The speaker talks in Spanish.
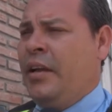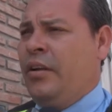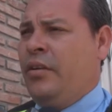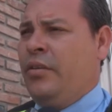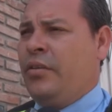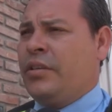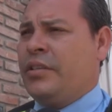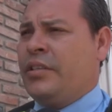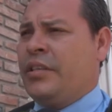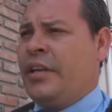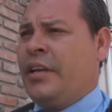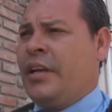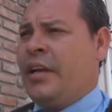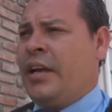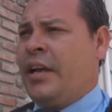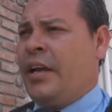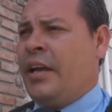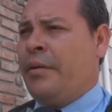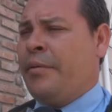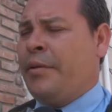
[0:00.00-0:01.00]
lo que
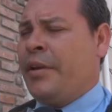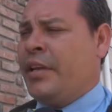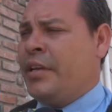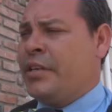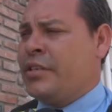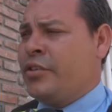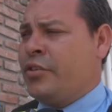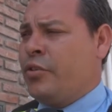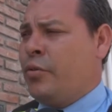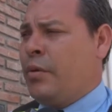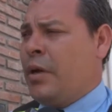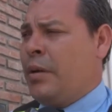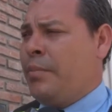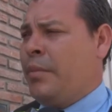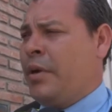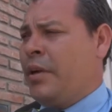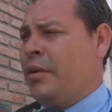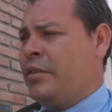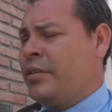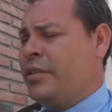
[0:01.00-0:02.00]
sería avenida Río
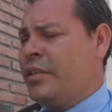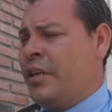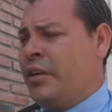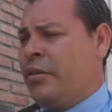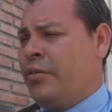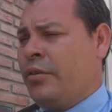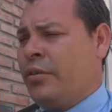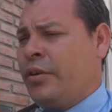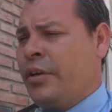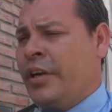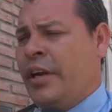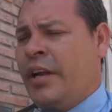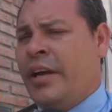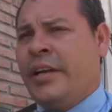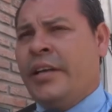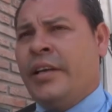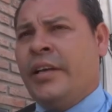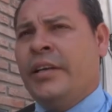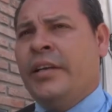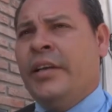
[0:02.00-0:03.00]
Bamba, lo que sería Coronel
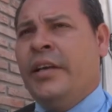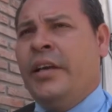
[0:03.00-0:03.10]
Área.